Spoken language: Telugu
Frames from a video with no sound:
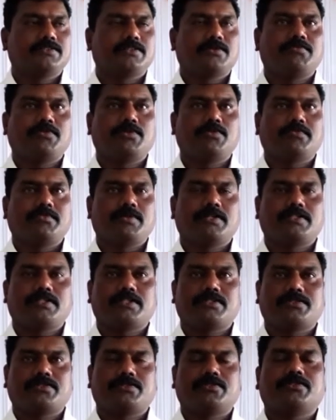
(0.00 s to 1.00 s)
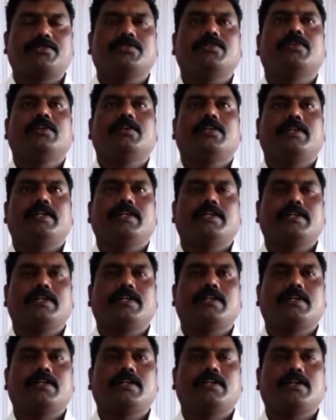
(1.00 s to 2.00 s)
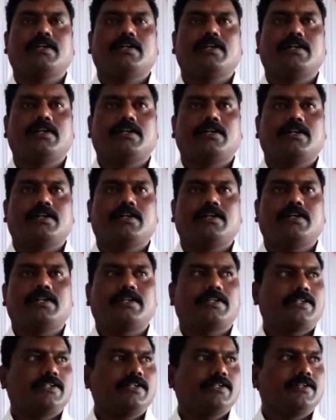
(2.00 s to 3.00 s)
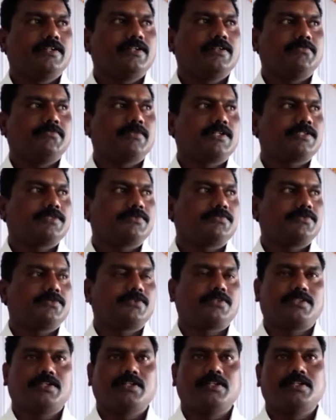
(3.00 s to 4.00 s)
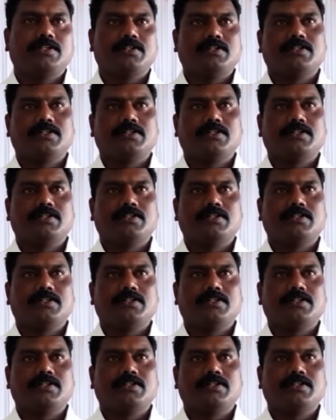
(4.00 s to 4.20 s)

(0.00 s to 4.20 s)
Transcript: సభ్యులు ఉపాధ్యక్షులు లేనినన్న గారి మనస్ఫూర్తిగా